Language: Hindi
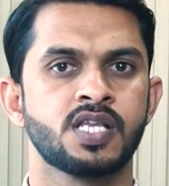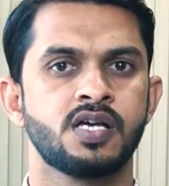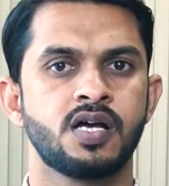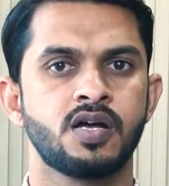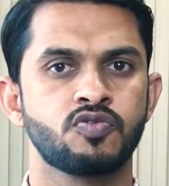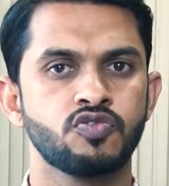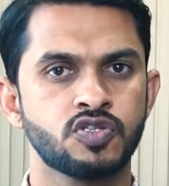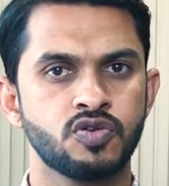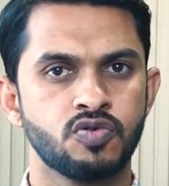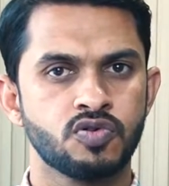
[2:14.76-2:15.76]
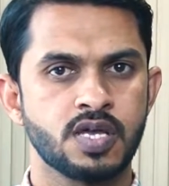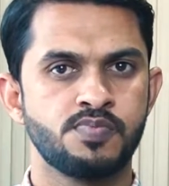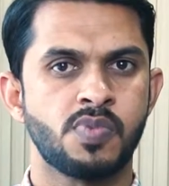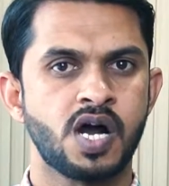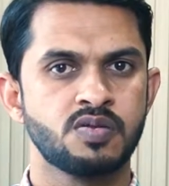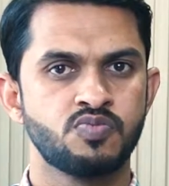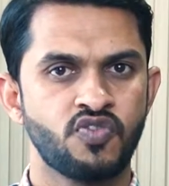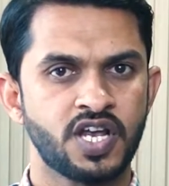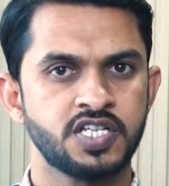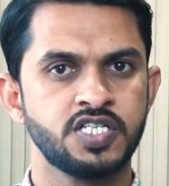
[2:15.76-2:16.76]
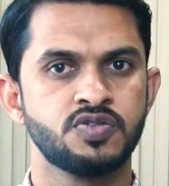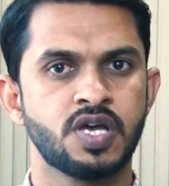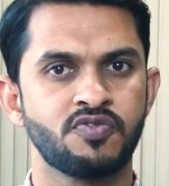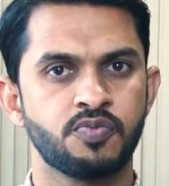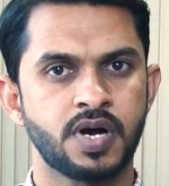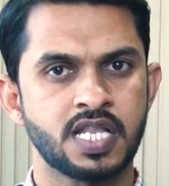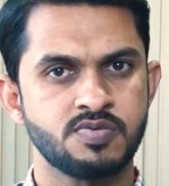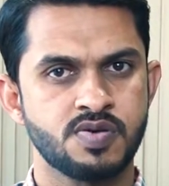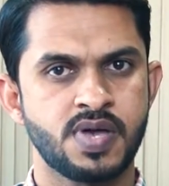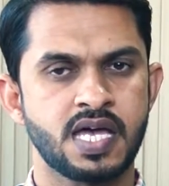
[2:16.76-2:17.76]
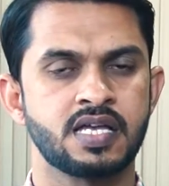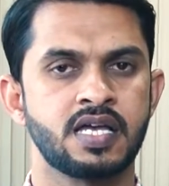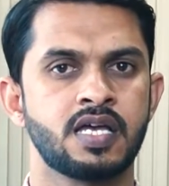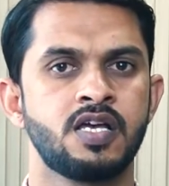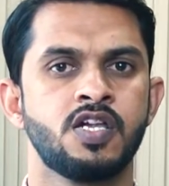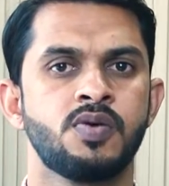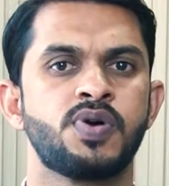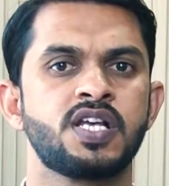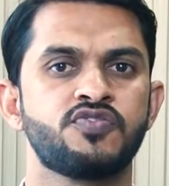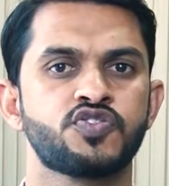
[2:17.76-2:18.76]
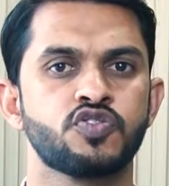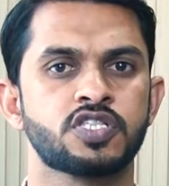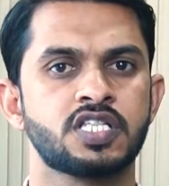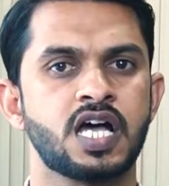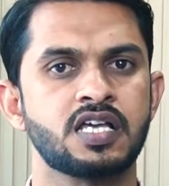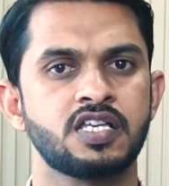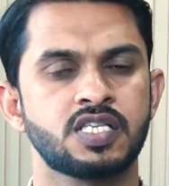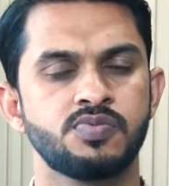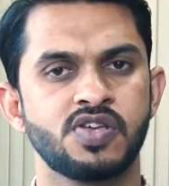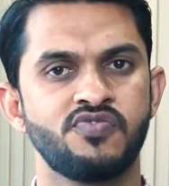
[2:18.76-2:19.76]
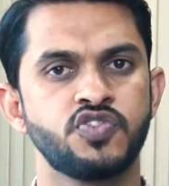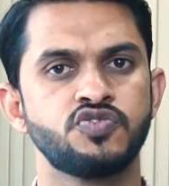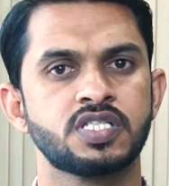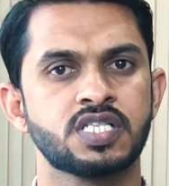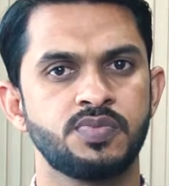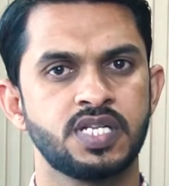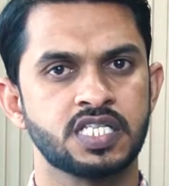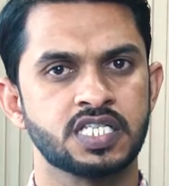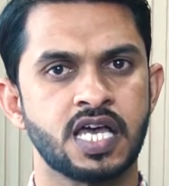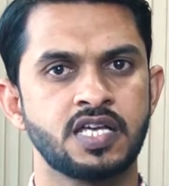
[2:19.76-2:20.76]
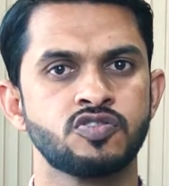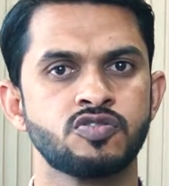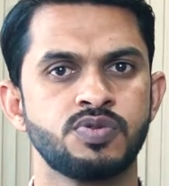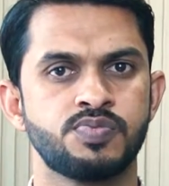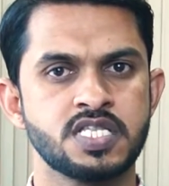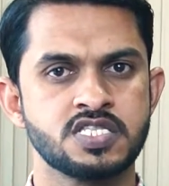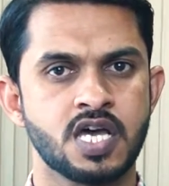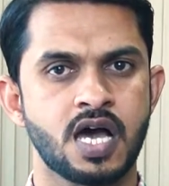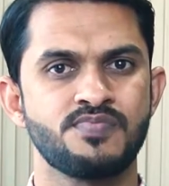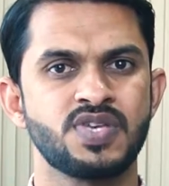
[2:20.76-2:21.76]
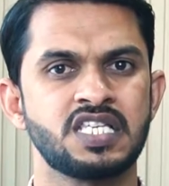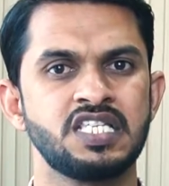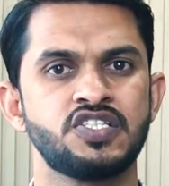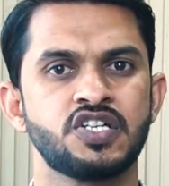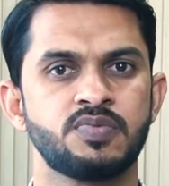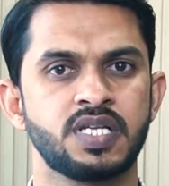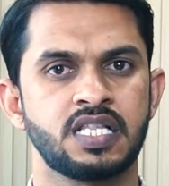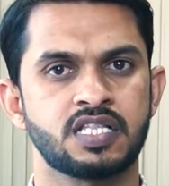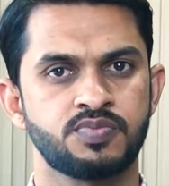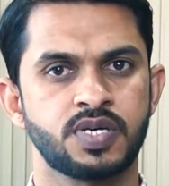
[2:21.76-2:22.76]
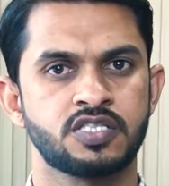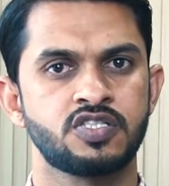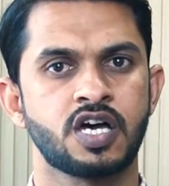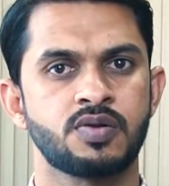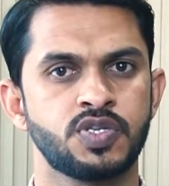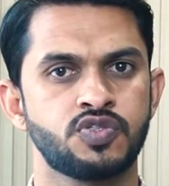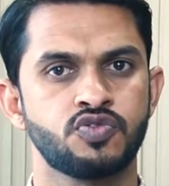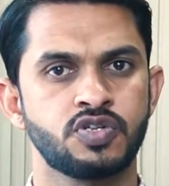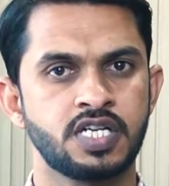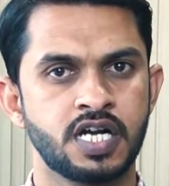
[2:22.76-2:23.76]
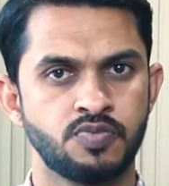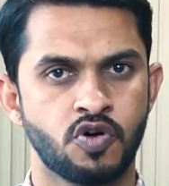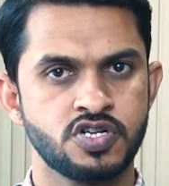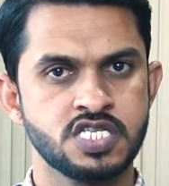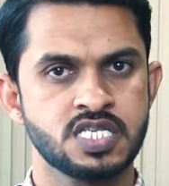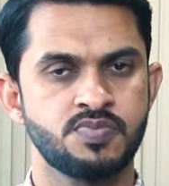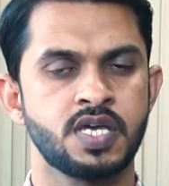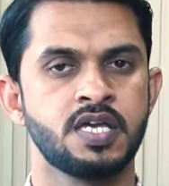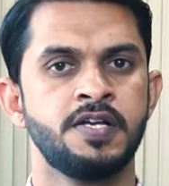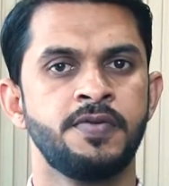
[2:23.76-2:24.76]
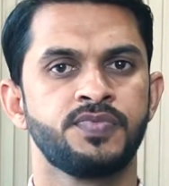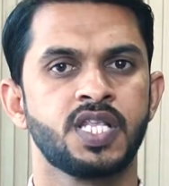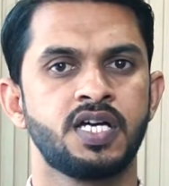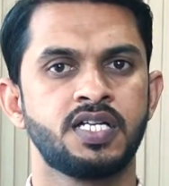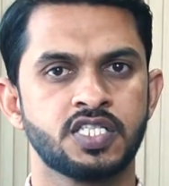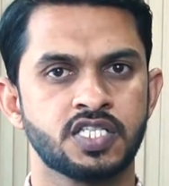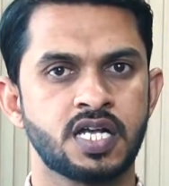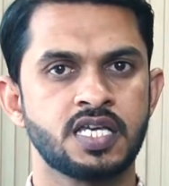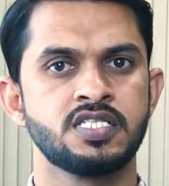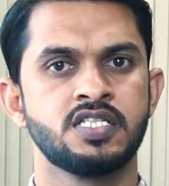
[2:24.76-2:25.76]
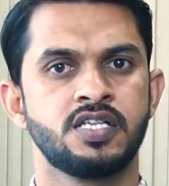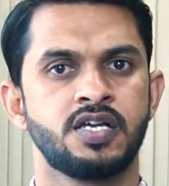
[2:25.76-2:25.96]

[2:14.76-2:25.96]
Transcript: आ, कुछ लोगों के माल मवेशी जो हैं वो पानी में बह गए हैं बड़े अफसोसनाक किस्म के विजुअल्स हमें नज़र आए जनूबी पंजाब में कीचड़ में लत पत चार बच्चों की डेड बॉडीज़ हमें नज़र आईं